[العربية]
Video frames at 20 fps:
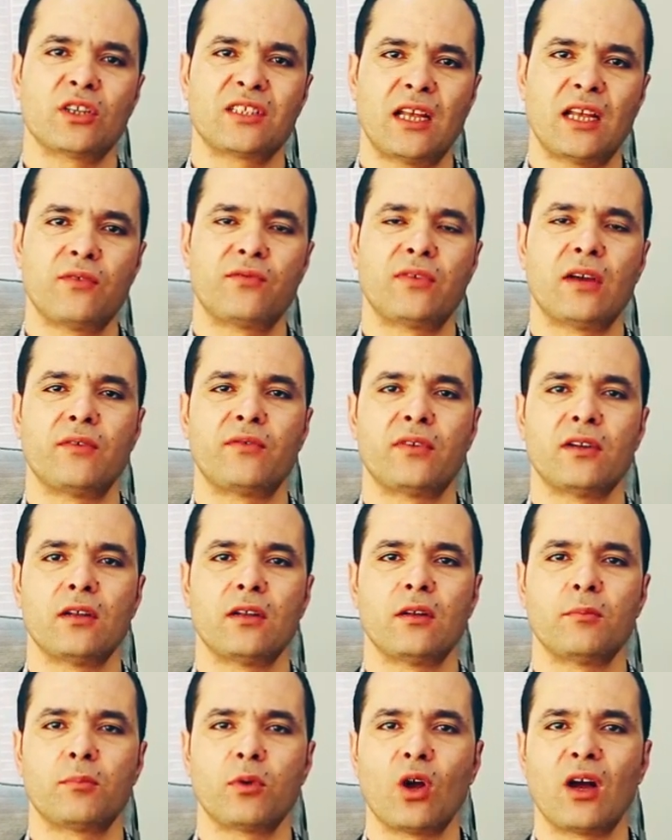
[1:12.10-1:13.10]
مختلفه في
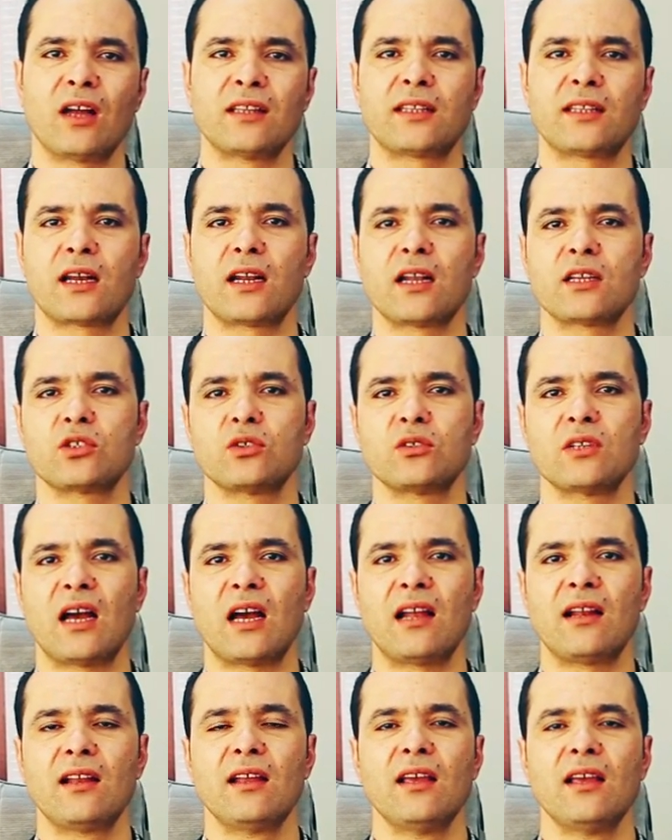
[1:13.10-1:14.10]
البلان
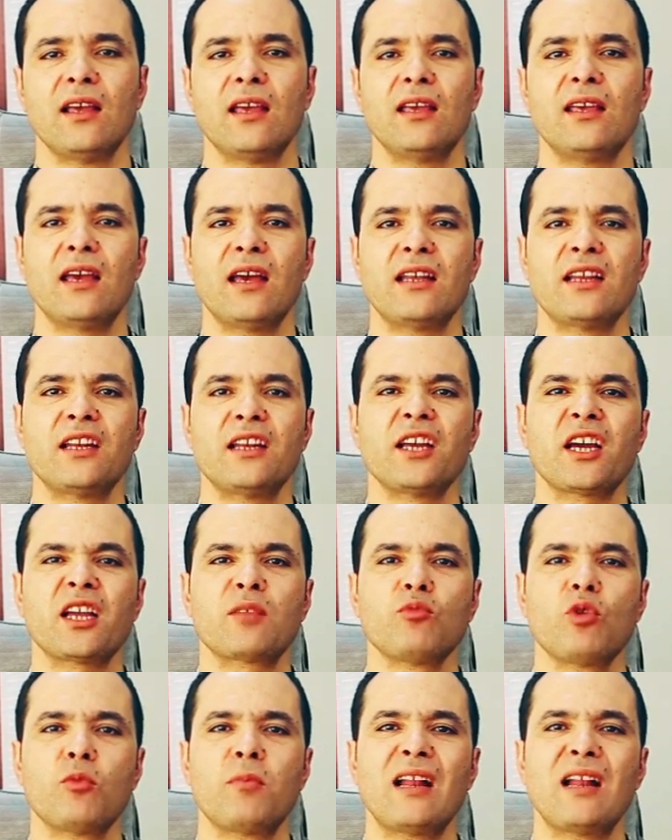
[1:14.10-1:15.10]
انترناسيونال هي ان
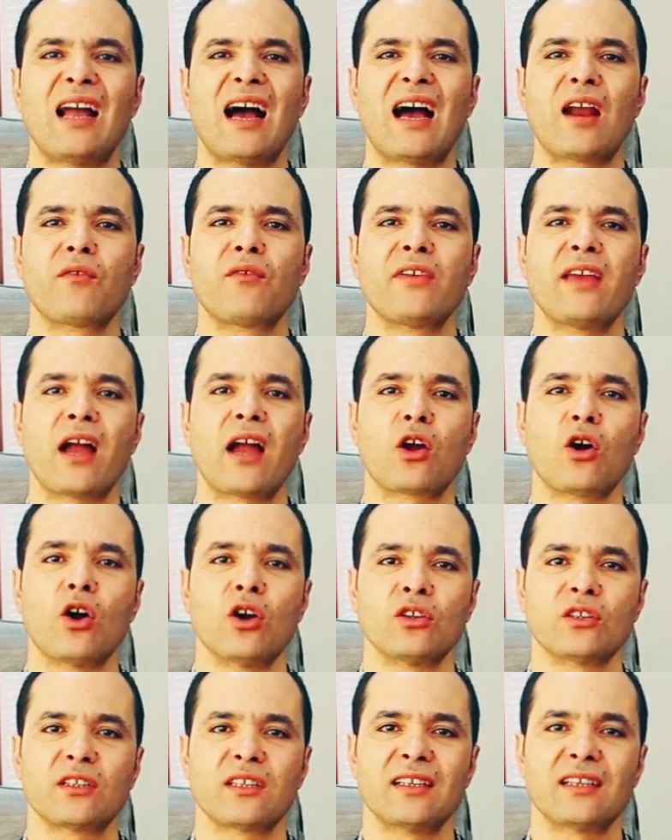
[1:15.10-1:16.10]
نخدموا بالارفيا
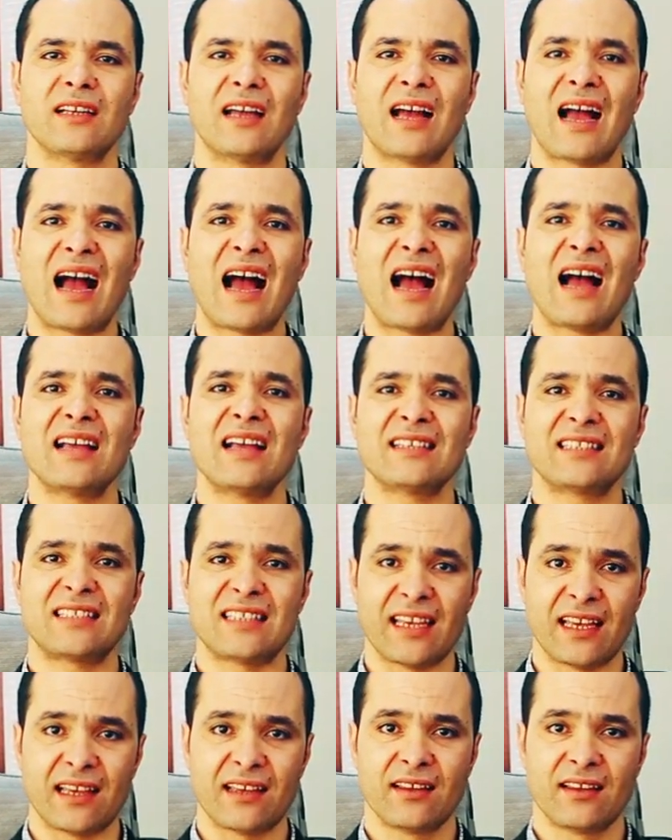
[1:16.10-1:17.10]
كونت ا
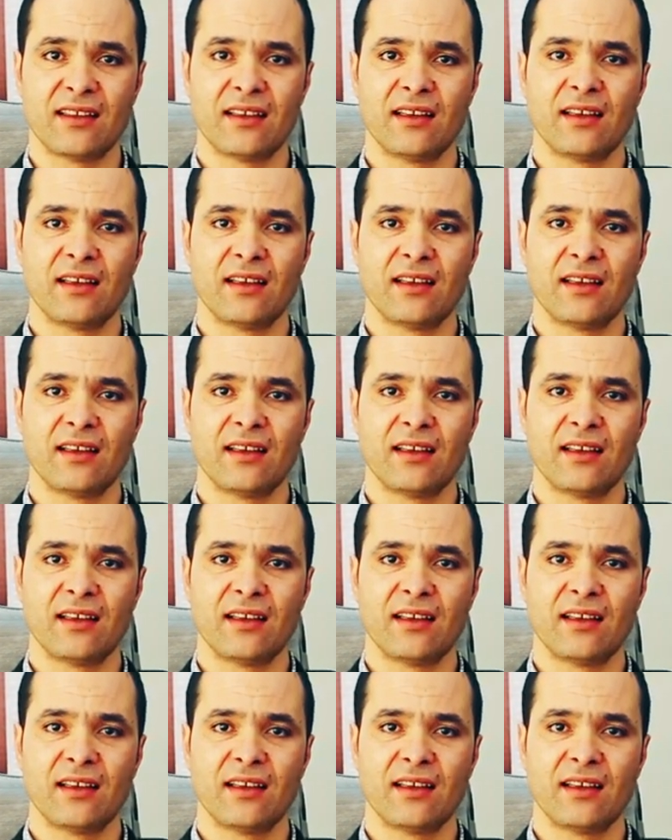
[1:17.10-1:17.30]
سي